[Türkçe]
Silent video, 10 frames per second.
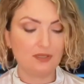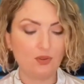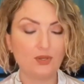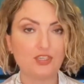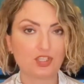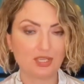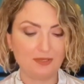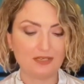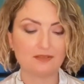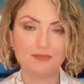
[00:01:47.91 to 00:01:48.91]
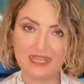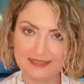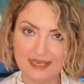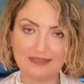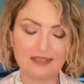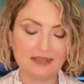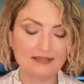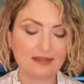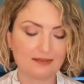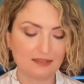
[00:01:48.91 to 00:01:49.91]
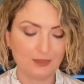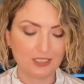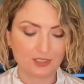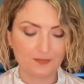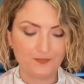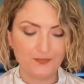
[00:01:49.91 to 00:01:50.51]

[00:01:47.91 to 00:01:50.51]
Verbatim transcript: öne çıkabilir. Bireysel etkileriniz artabilir.